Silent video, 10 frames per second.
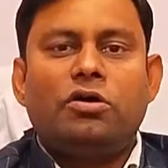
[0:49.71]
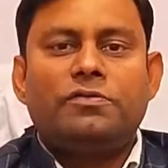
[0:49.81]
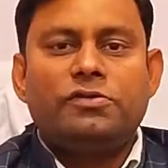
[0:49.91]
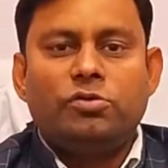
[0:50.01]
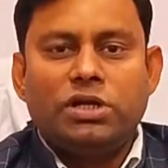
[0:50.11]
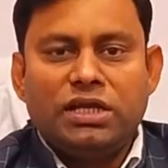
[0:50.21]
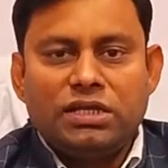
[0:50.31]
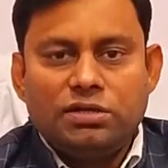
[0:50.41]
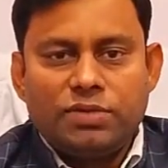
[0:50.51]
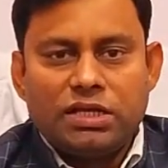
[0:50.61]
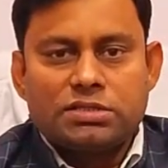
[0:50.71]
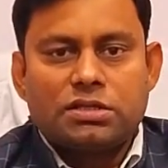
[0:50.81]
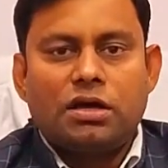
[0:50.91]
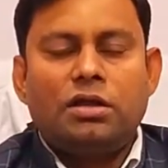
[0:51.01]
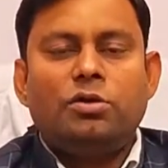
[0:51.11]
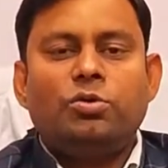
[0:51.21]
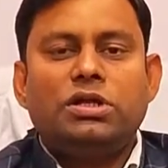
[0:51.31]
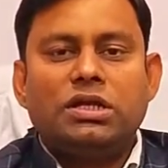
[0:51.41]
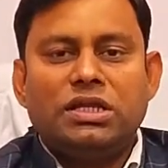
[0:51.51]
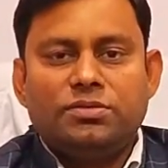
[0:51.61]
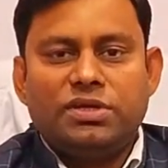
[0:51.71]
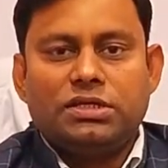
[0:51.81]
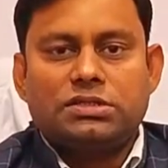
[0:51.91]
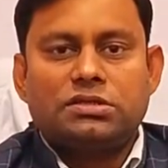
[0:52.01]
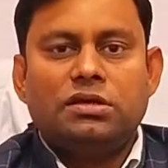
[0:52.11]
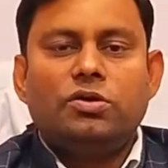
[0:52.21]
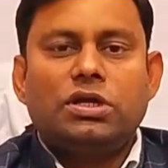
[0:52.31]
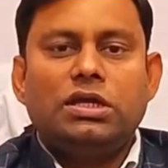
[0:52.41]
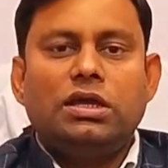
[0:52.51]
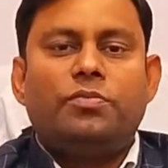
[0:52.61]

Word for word: ऑफ लोडिंग नी ब्रेस अनलोडर नी ब्रेस जो कि